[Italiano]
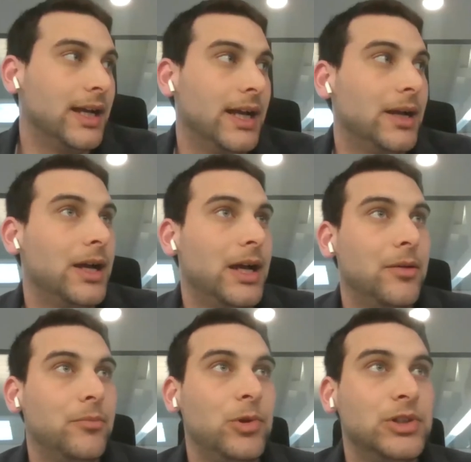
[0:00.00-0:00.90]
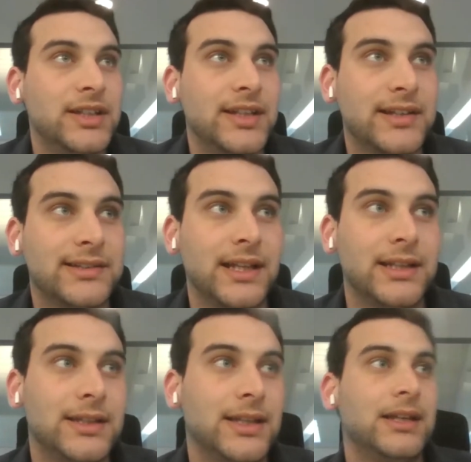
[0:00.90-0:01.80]
eh, è molto
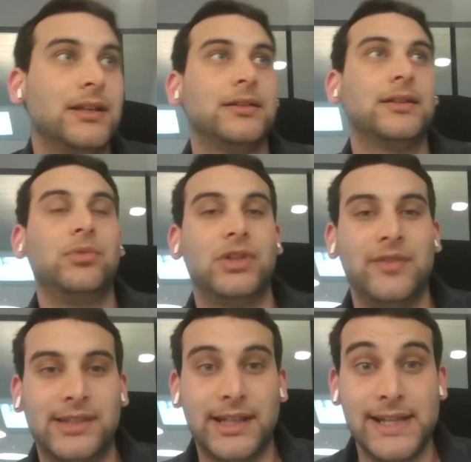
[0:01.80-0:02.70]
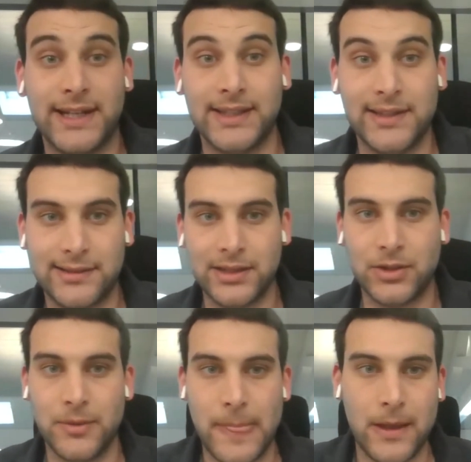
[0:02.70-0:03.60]
interessante dal punto di vista degli artisti,
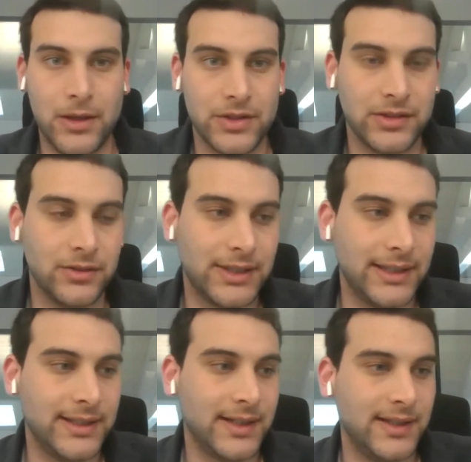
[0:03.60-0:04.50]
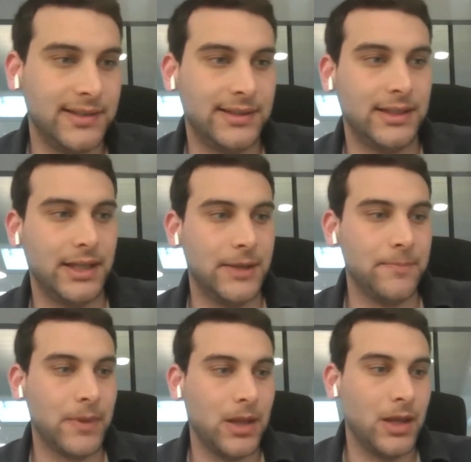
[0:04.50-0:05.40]
no? Eh, ci sono tanti artisti che
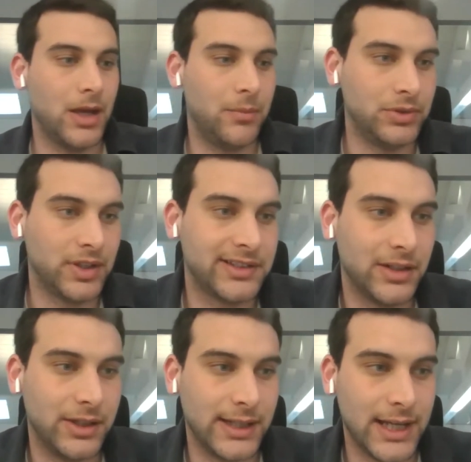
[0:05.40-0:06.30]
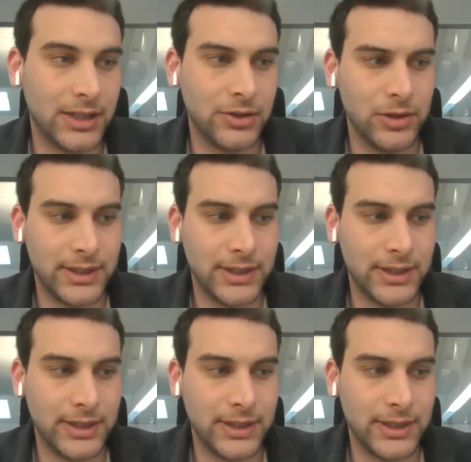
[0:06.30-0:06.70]
appunto stanno indagando